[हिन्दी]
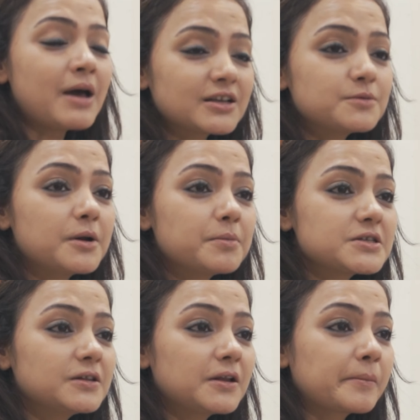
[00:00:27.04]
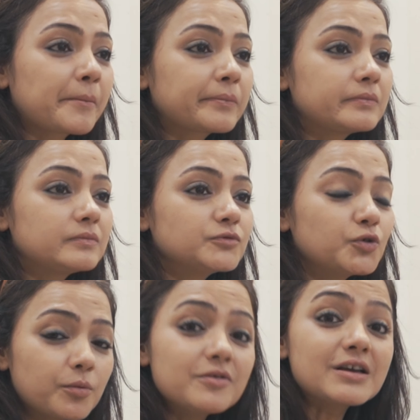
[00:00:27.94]
बैग्स बड़े पसंद है
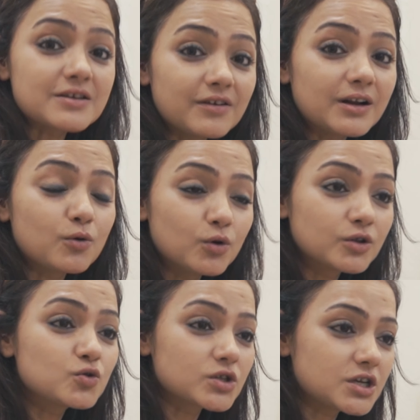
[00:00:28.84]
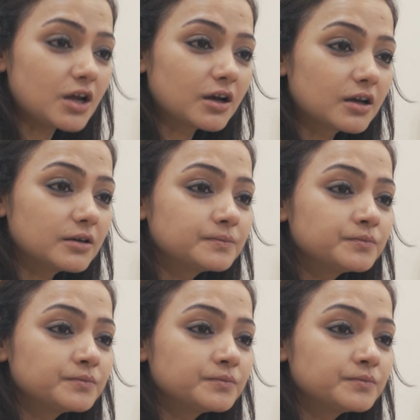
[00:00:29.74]
वो भी वैसा वाला गोल्डन जो अच्छा लगे